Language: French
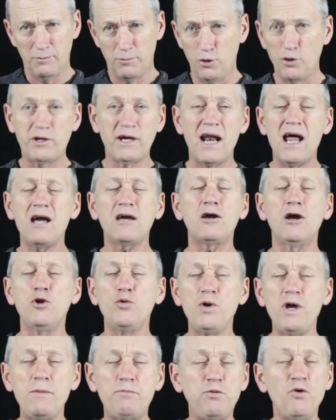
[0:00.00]
Plus grand que
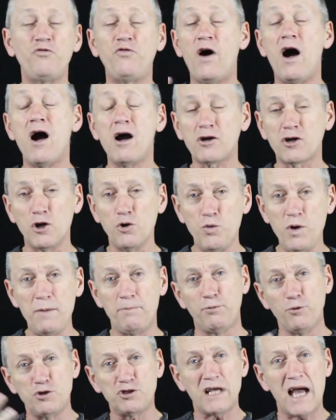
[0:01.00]
lui, plus fort que lui,
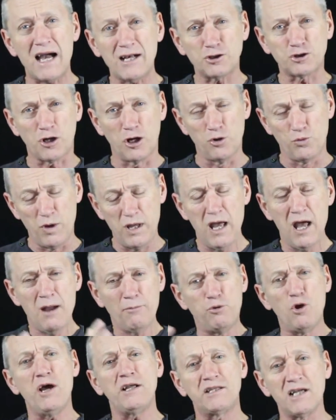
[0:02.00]
plus sage que lui,
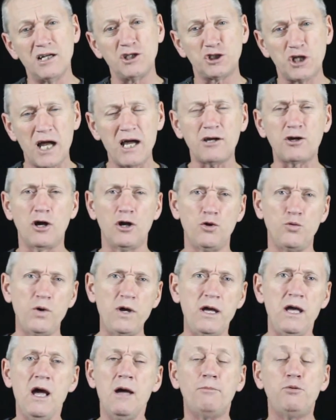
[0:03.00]
plus intelligent que
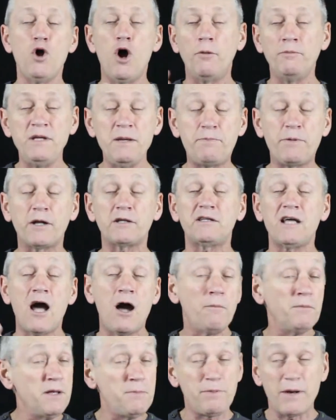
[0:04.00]
lui, plus
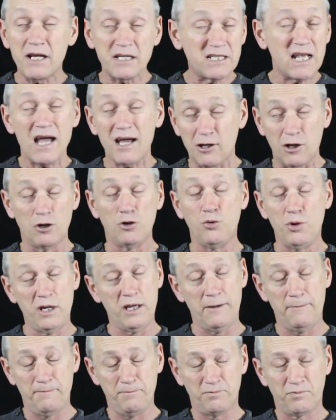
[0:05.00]
omnipotent, omniprésent que
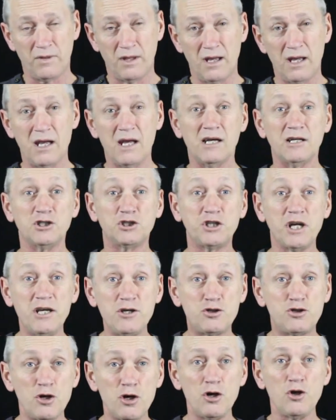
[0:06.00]
lui.
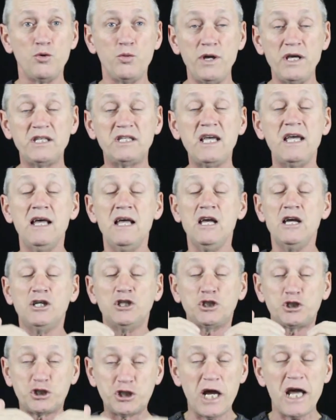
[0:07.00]
Jésus lui dit,
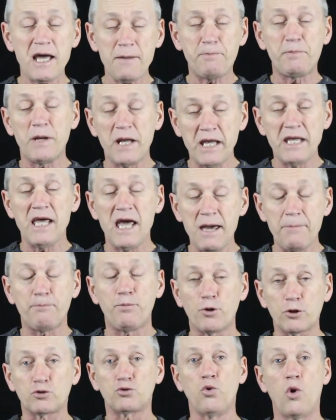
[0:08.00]
j'ai prié
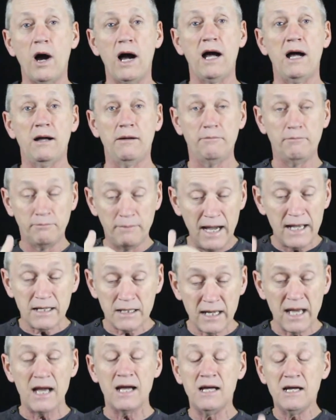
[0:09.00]
pour toi.
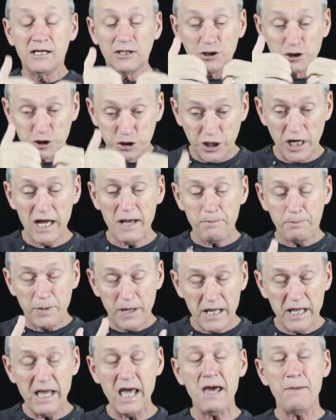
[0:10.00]
Maintenant, j'ai
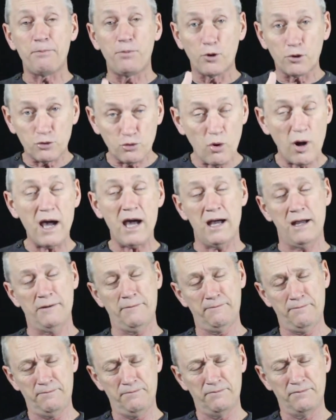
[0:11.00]
prié pour
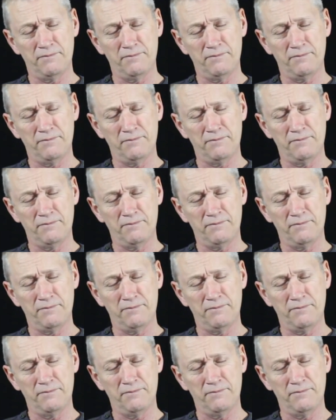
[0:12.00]
toi.